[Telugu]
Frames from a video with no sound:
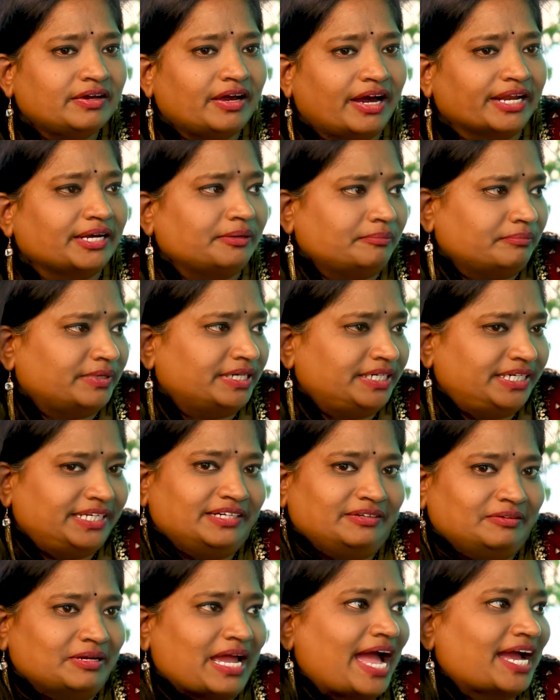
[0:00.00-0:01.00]
కరం
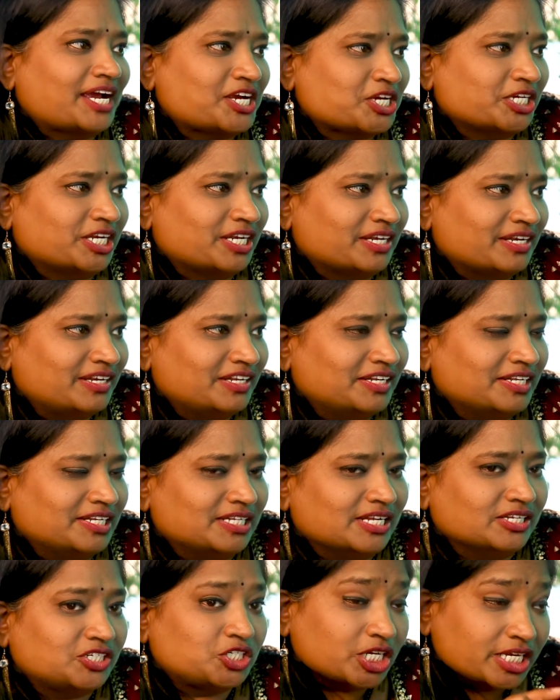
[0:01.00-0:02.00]
అంటే యాక్షన్
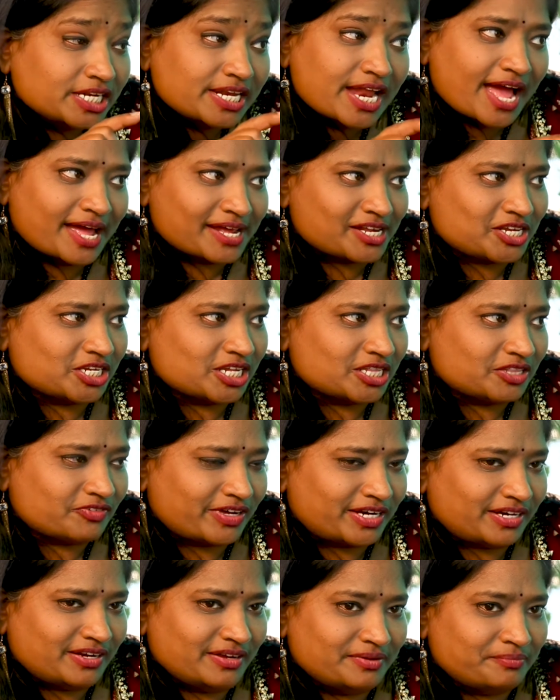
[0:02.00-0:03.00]
చిన్న యాక్షన్
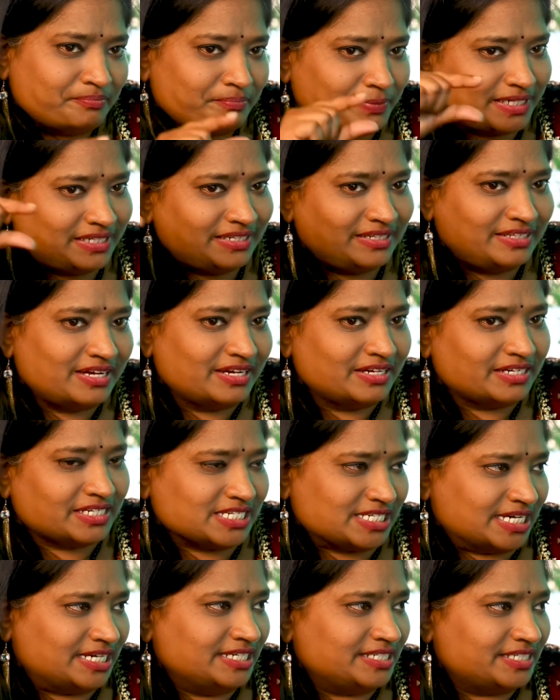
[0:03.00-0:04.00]
ద్వారా పెద్ద
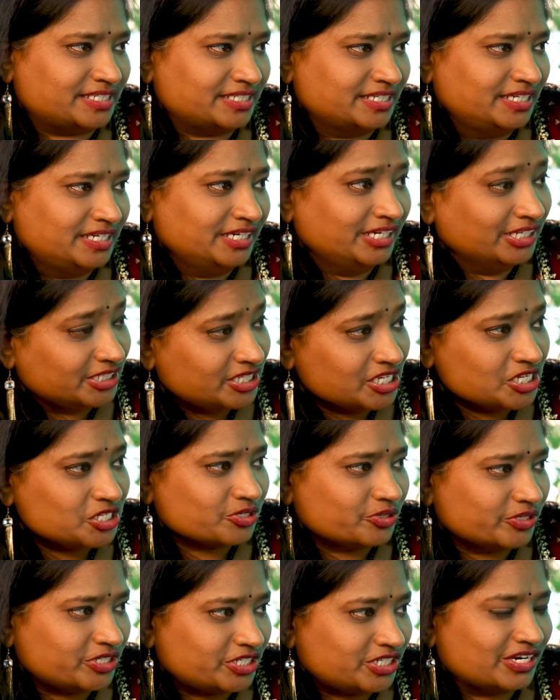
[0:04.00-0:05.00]
రిజల్ట్
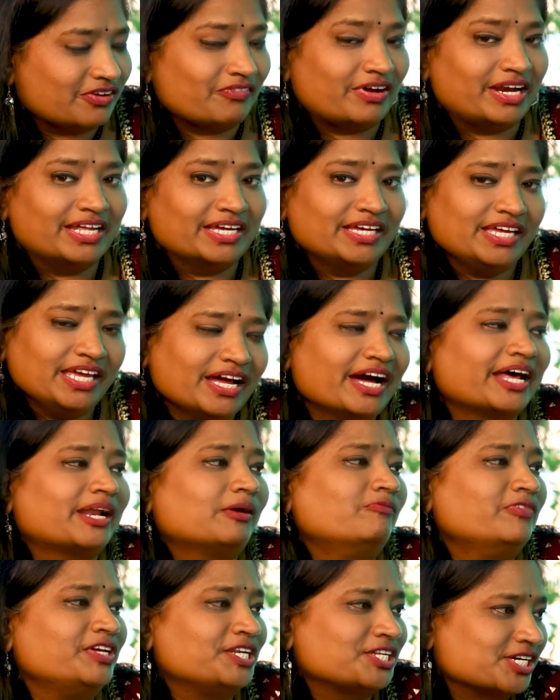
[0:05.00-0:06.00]
తీసుకొచ్చిన వాళ్ళకి
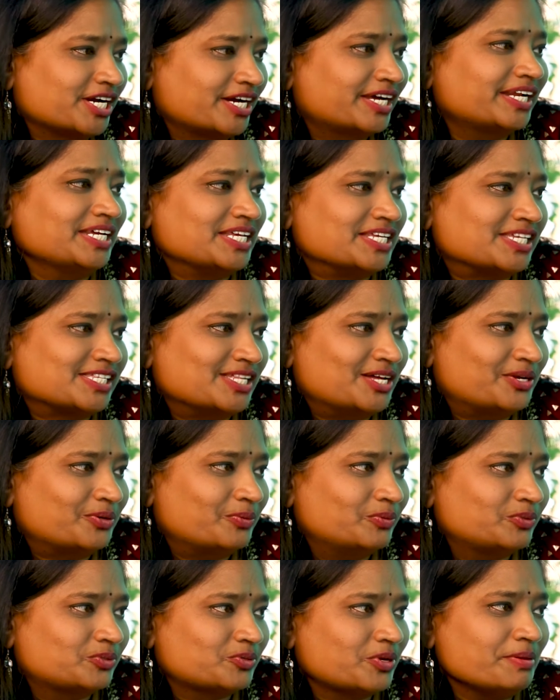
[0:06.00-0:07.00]
కరంవీర్ చక్ర
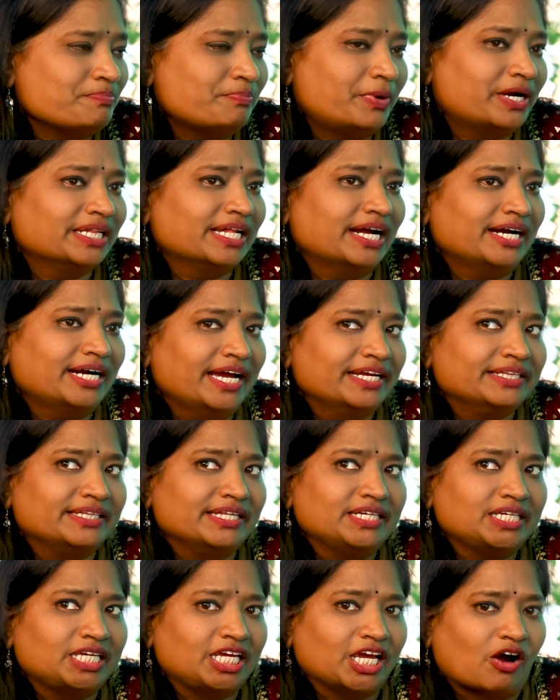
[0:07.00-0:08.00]
ఇస్తారు సో ఇప్పటిదాకా ఐ
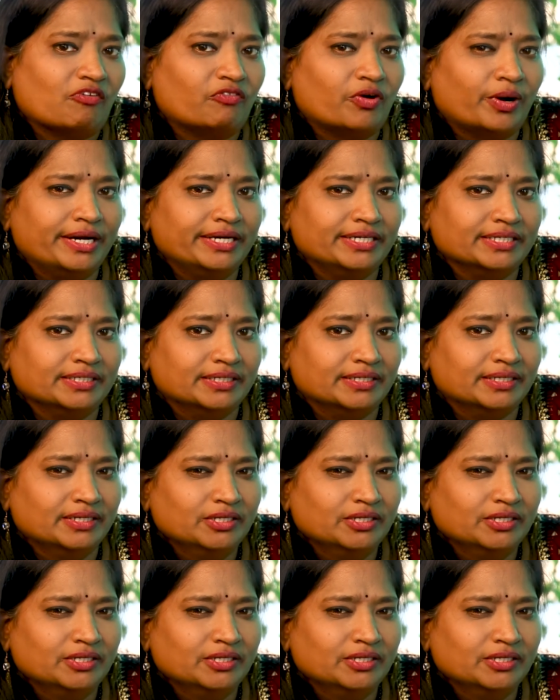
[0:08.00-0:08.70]
థింక్ ఈ అవార్డు